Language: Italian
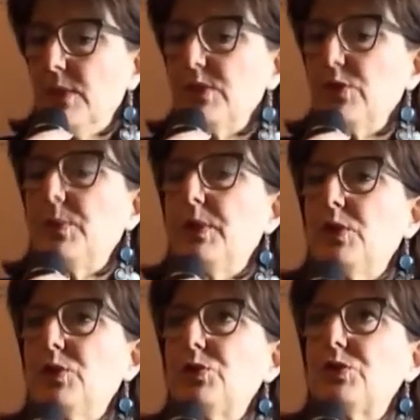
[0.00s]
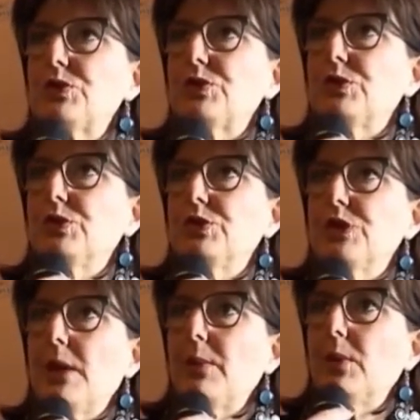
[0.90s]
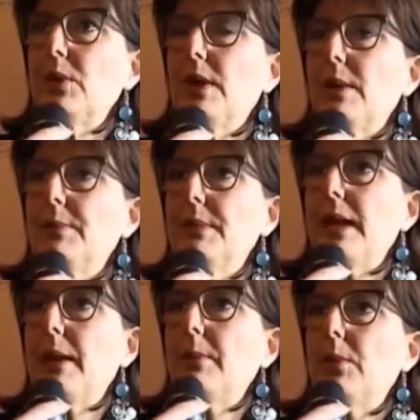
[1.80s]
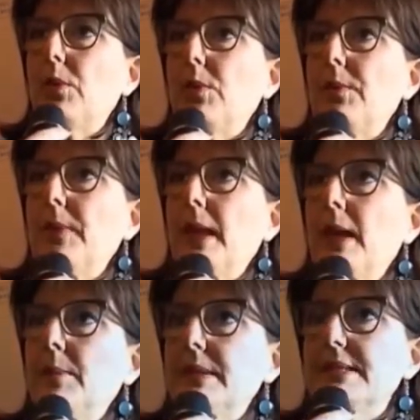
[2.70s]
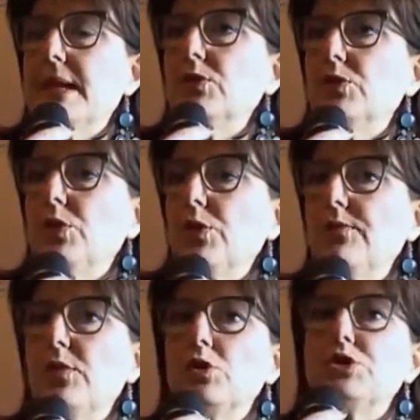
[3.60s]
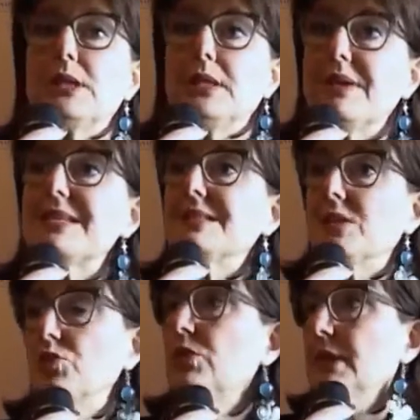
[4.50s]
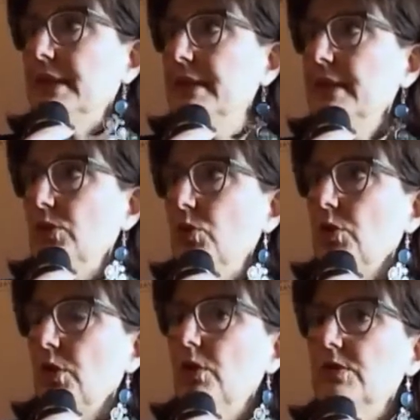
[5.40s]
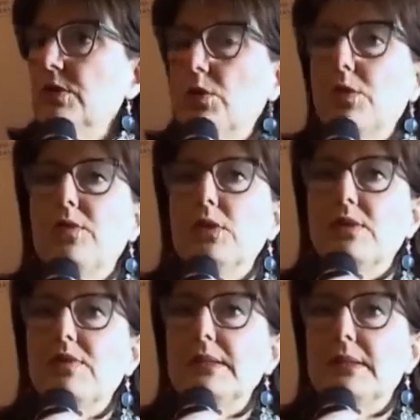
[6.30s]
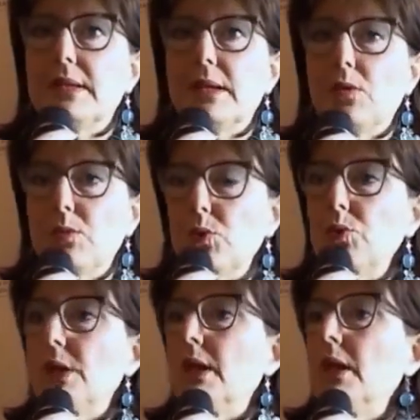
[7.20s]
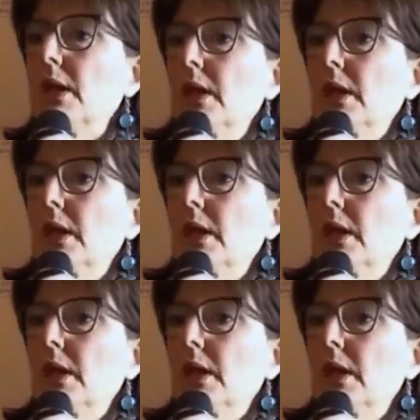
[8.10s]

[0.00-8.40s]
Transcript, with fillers: progettazione di questo percorso abbiamo pensato di coinvolgere diversi attori del territorio, sono coinvolti infatti tre comuni,